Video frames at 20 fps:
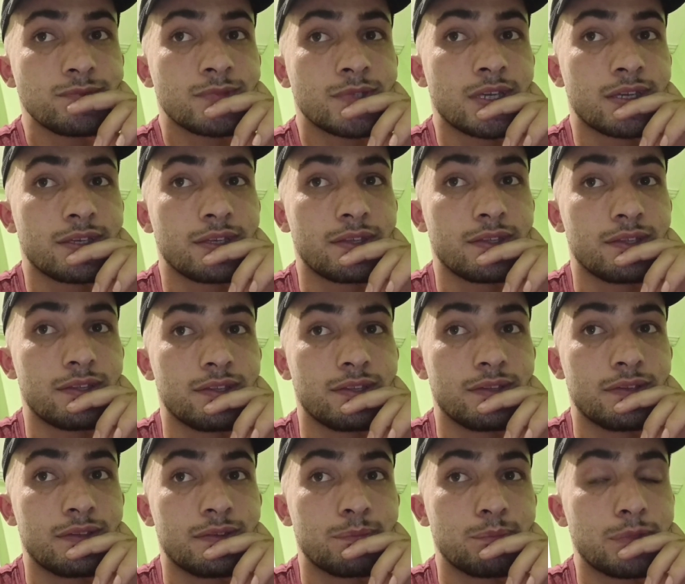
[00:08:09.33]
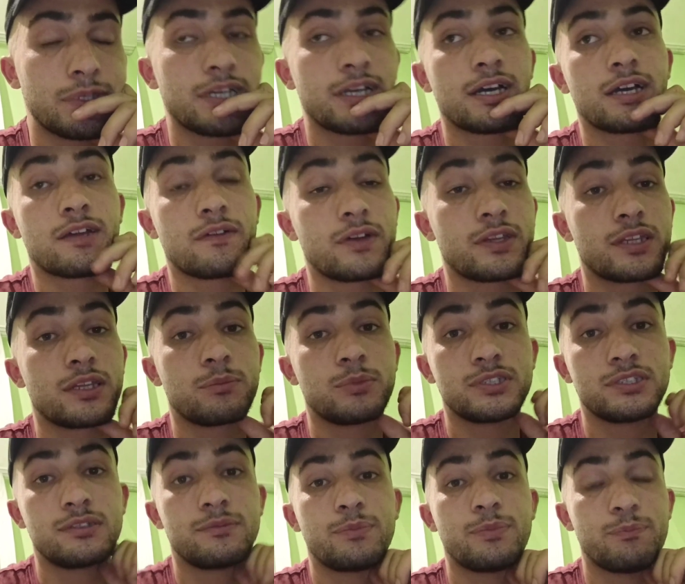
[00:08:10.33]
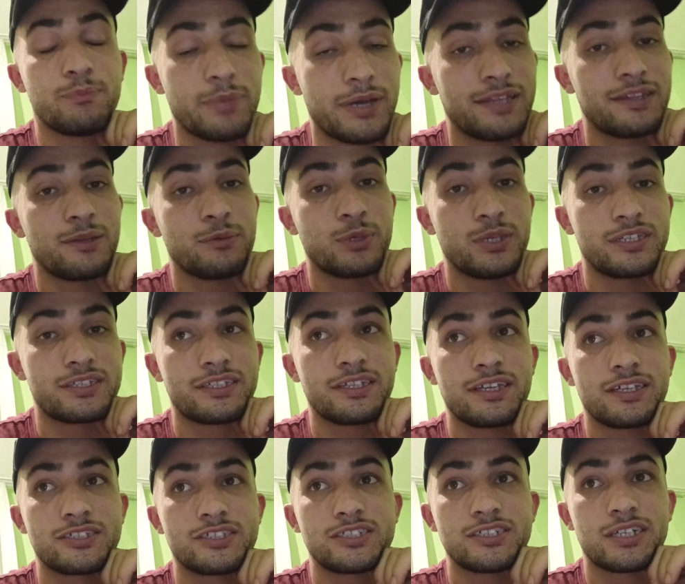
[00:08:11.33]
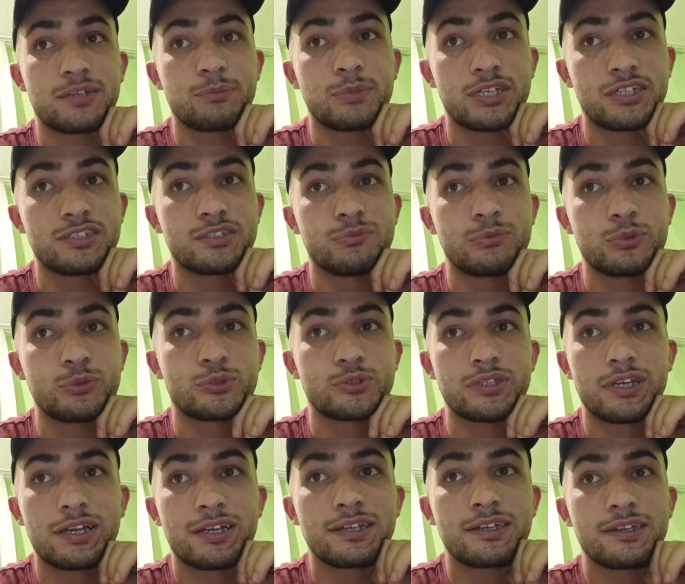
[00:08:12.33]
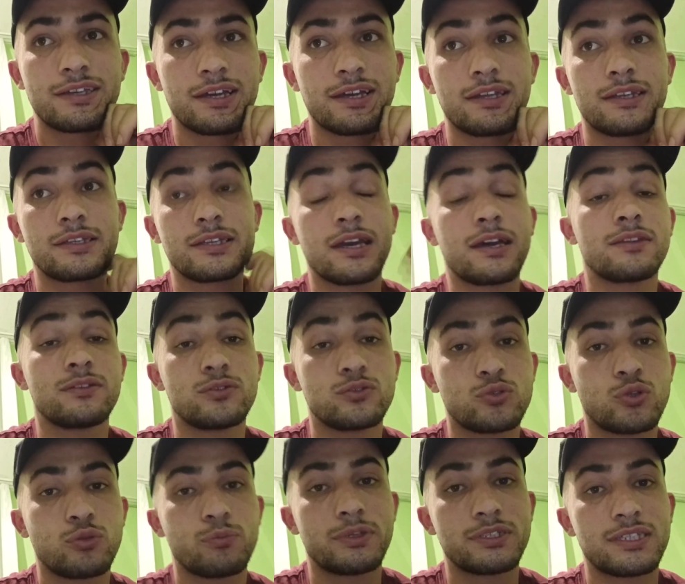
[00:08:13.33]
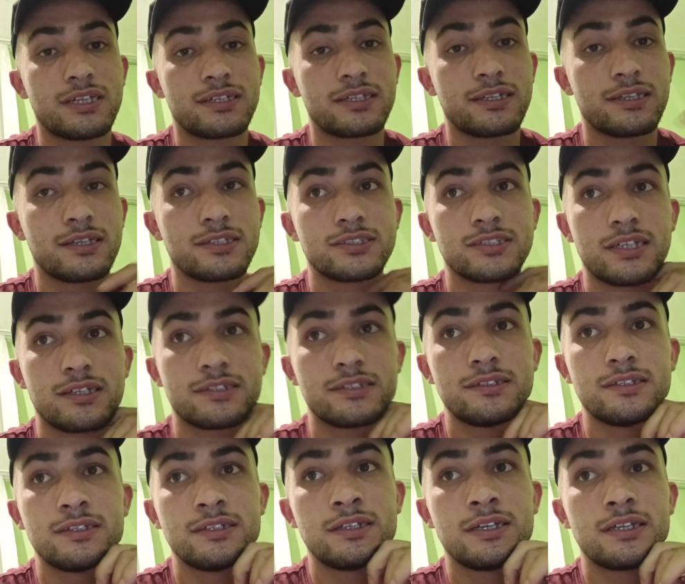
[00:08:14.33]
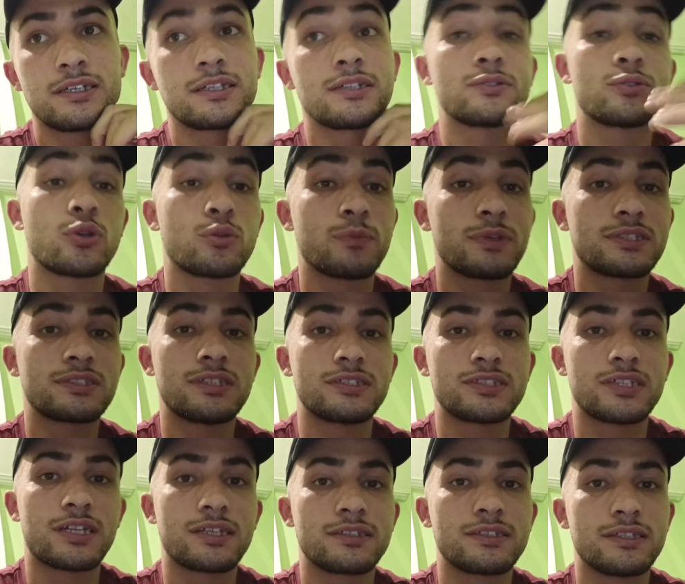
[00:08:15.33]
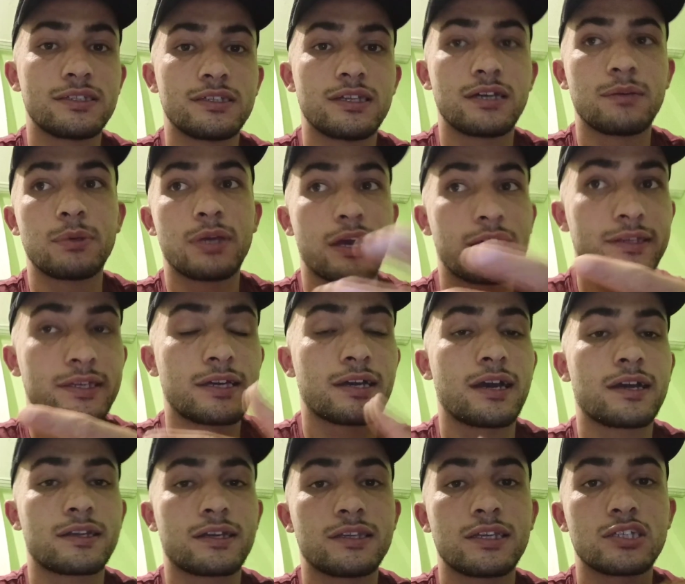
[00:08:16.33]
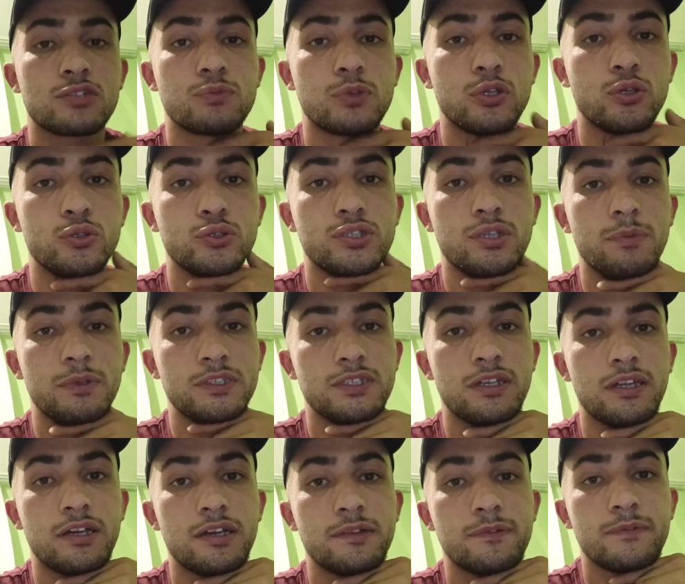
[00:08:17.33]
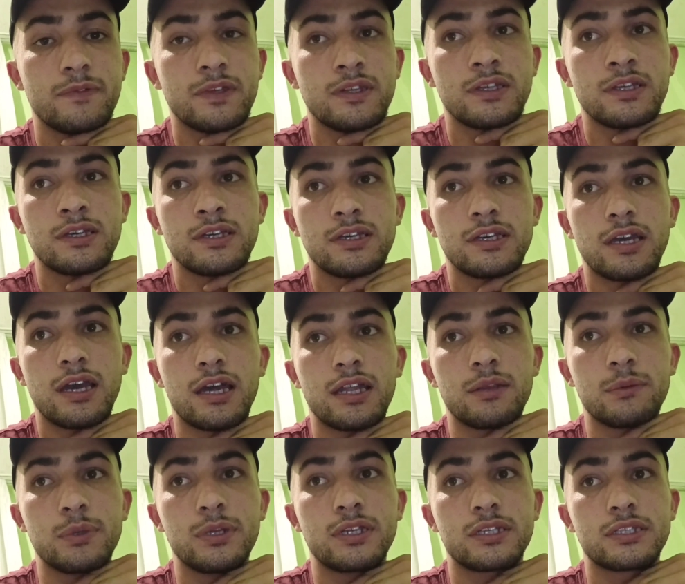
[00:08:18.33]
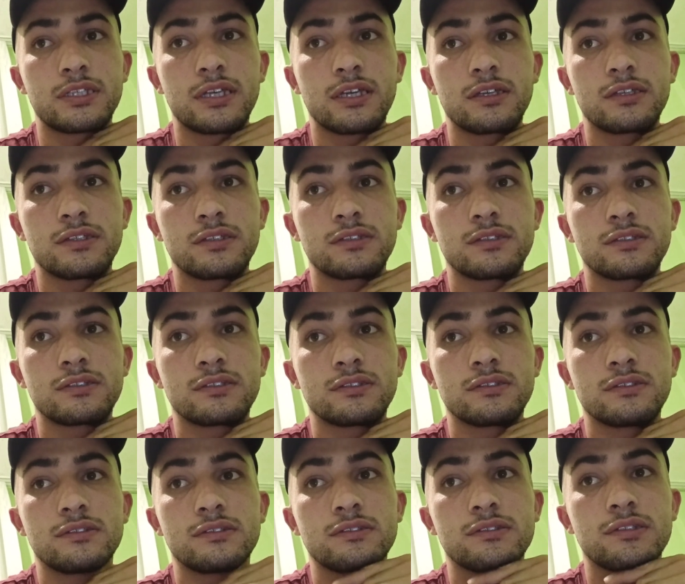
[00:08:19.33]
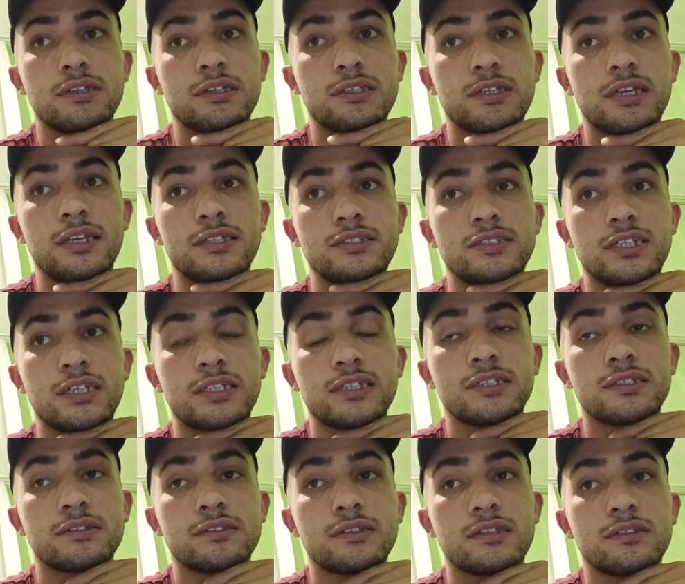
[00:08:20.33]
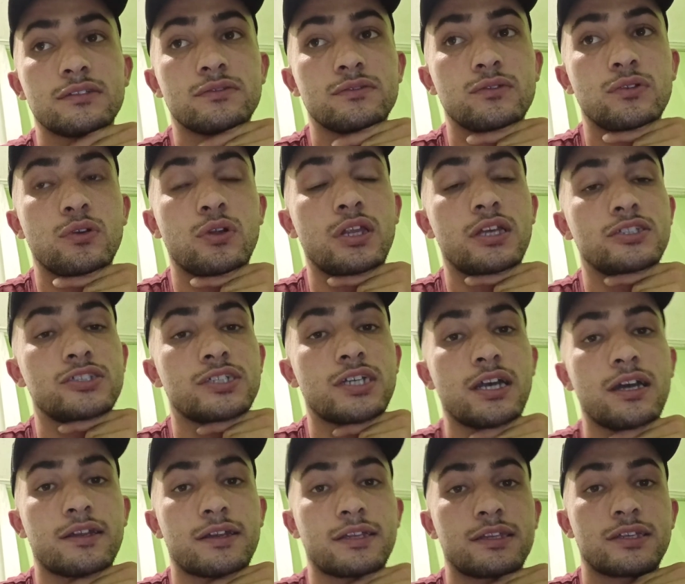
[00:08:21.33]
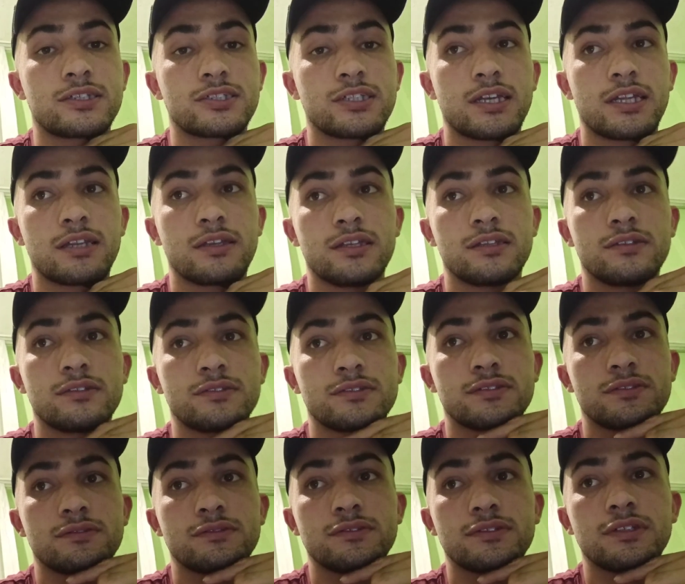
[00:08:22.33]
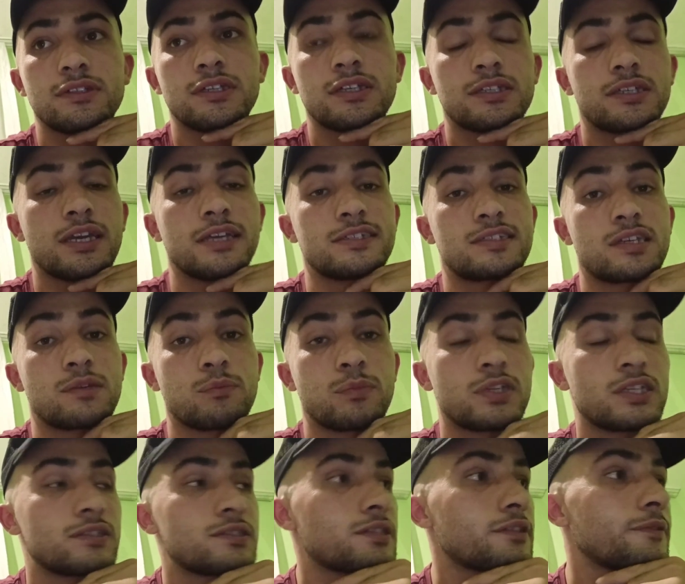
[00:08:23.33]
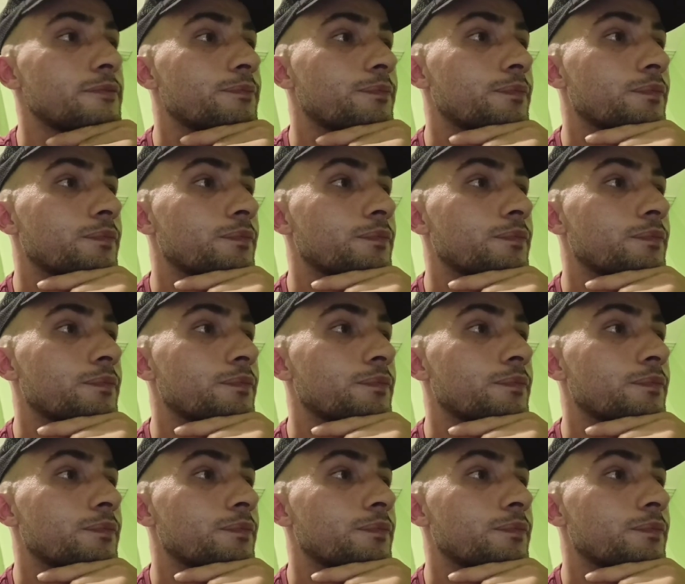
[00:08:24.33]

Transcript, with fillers: Ee, bir de karavanda biz benle birlikte yaşayacak bir kız bulursak yani yalnız olmaz arkadaşlar. Kız olması da şart değil ya. Bir erkek arkadaş bile olsa mesela. Yani birlikte e, gezecek, dolaşacak arkadaş yani. Gezgin birisi.